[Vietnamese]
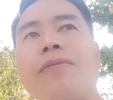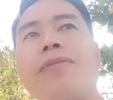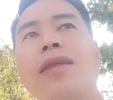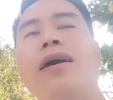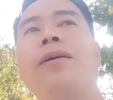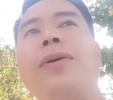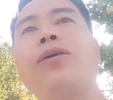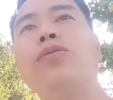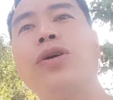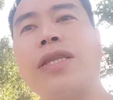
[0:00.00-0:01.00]
ở ờ, bé
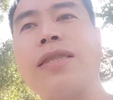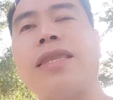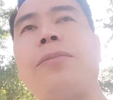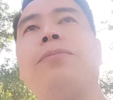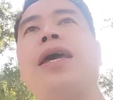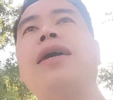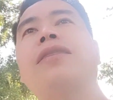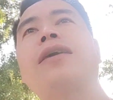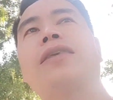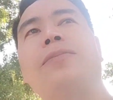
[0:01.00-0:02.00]
cũng ở tết tem ble
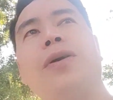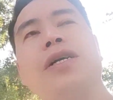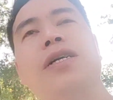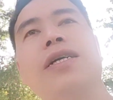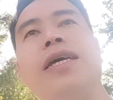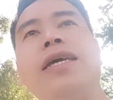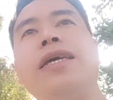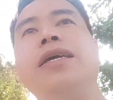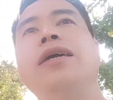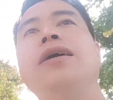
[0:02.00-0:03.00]
tết cho bắc cứ
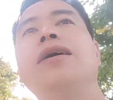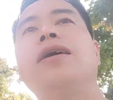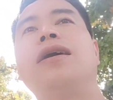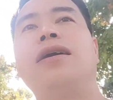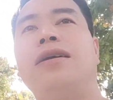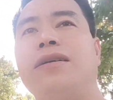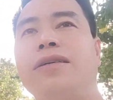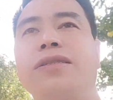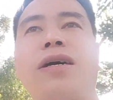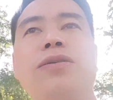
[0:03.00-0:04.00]
khi ở ờ,
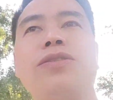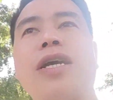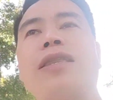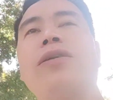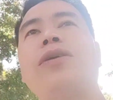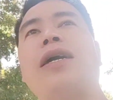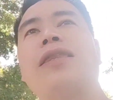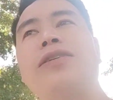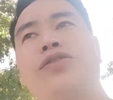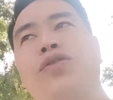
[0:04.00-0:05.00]
lần đầu trận đầu giờ
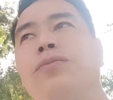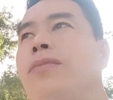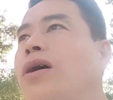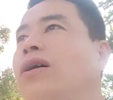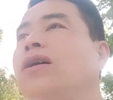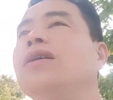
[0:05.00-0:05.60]
tết chu mò